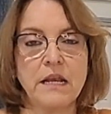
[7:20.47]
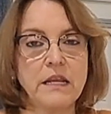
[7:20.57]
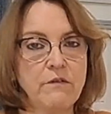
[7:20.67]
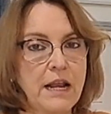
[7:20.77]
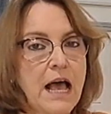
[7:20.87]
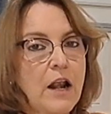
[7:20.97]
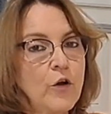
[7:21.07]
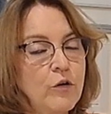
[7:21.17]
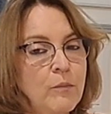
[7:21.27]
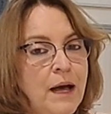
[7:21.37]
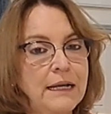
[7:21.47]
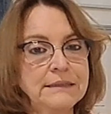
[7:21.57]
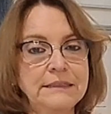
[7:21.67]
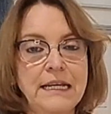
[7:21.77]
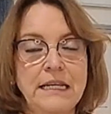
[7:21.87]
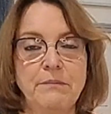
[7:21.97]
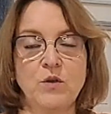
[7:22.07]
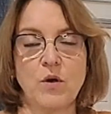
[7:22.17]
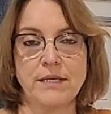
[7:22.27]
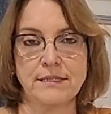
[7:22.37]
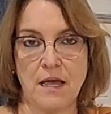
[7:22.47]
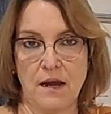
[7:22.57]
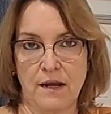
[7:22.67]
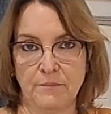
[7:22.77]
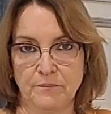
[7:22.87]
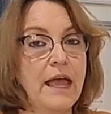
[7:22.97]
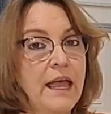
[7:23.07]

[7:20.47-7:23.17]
niveles anormales de lípidos en sangre.